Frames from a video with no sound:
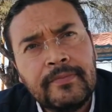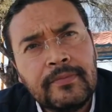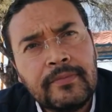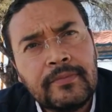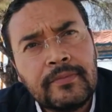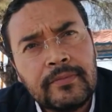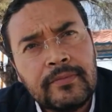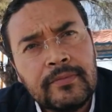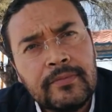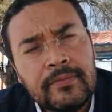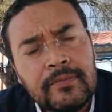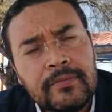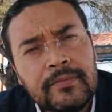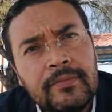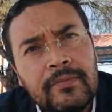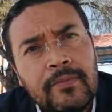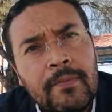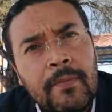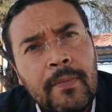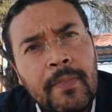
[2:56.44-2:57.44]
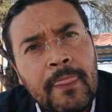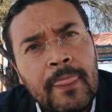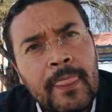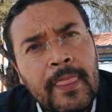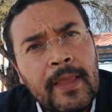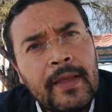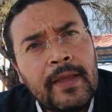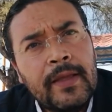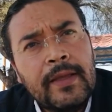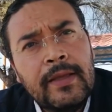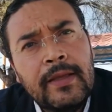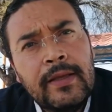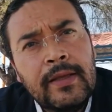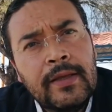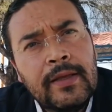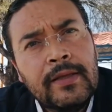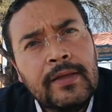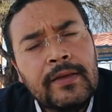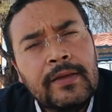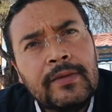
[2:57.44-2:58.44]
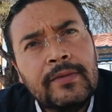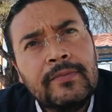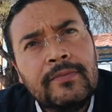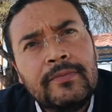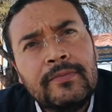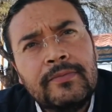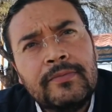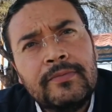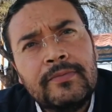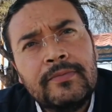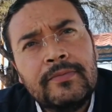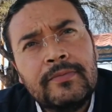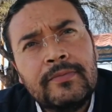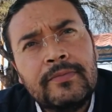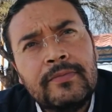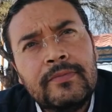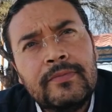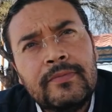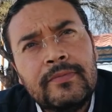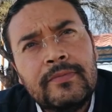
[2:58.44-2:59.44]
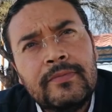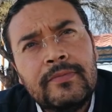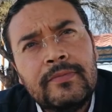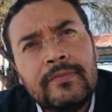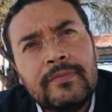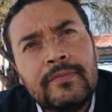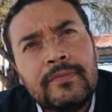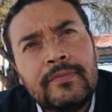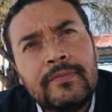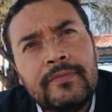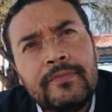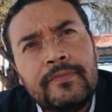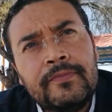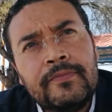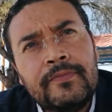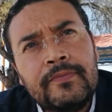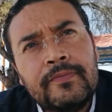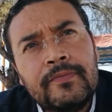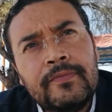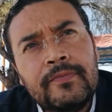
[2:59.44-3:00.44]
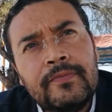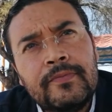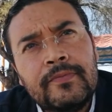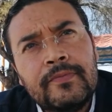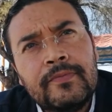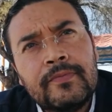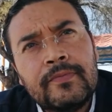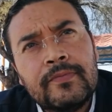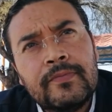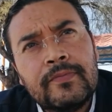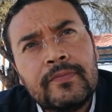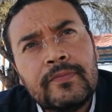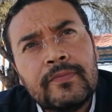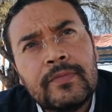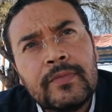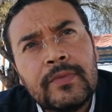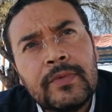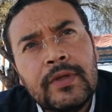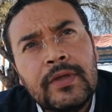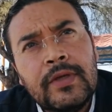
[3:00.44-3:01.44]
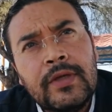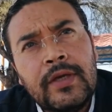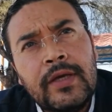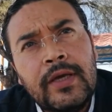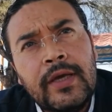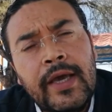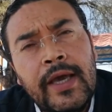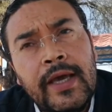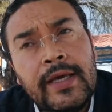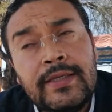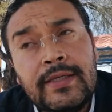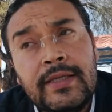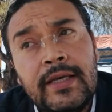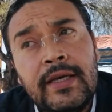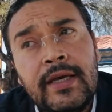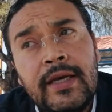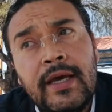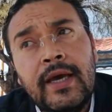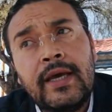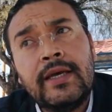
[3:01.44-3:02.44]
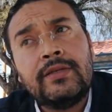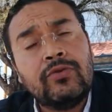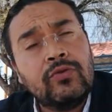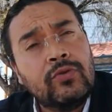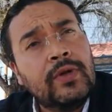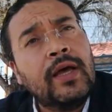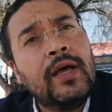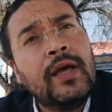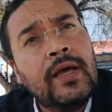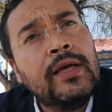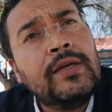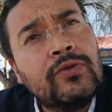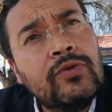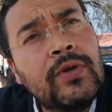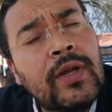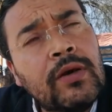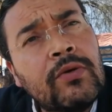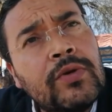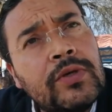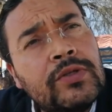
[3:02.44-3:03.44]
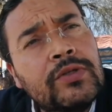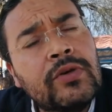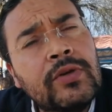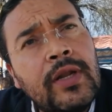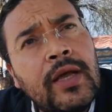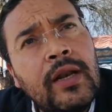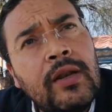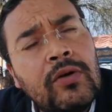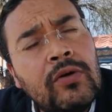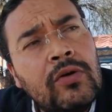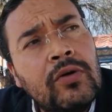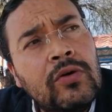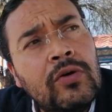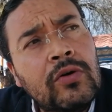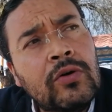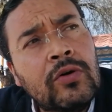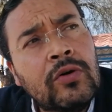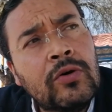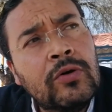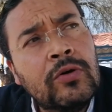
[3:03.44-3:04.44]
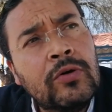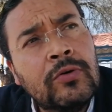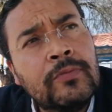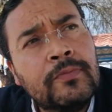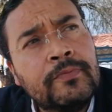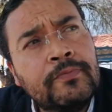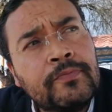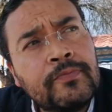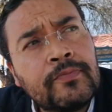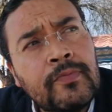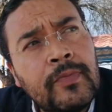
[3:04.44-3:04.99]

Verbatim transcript: Ok, pues David de Alejandro de la Cruz, ¿tú tomarías posición pronto o todavía no? Es, eh, es, una, es una cuestión algo